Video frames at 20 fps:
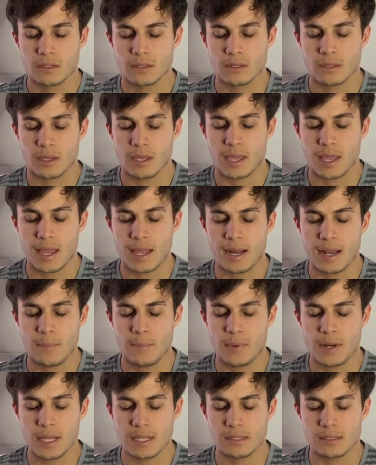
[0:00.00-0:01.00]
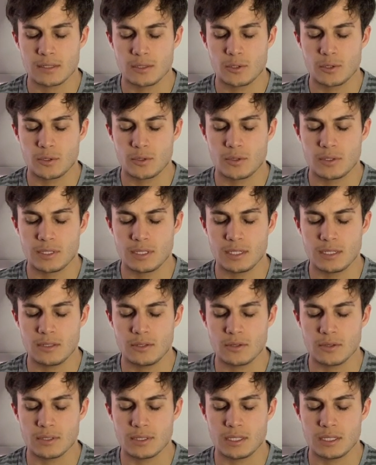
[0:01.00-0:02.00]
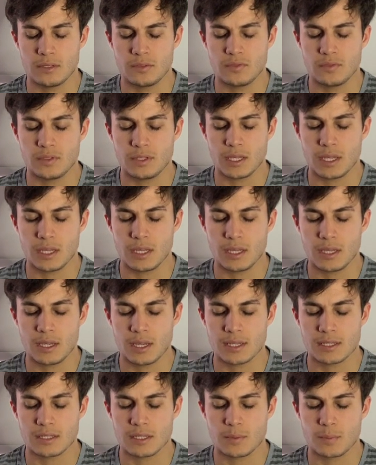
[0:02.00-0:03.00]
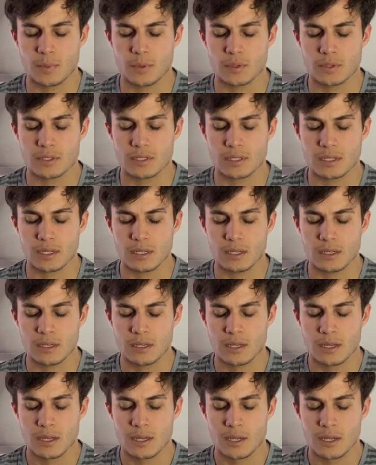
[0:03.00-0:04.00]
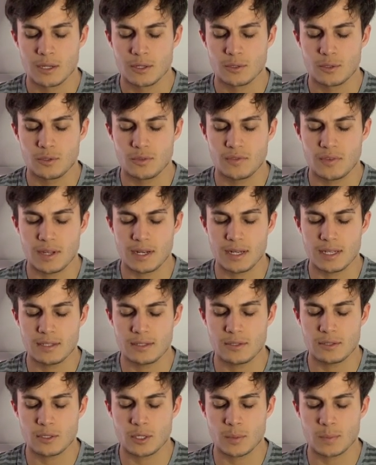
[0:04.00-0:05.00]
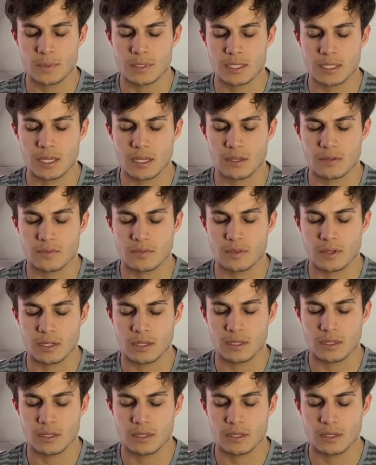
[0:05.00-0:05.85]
Et à la place de t'identifier à ces pensées, tu vas les observer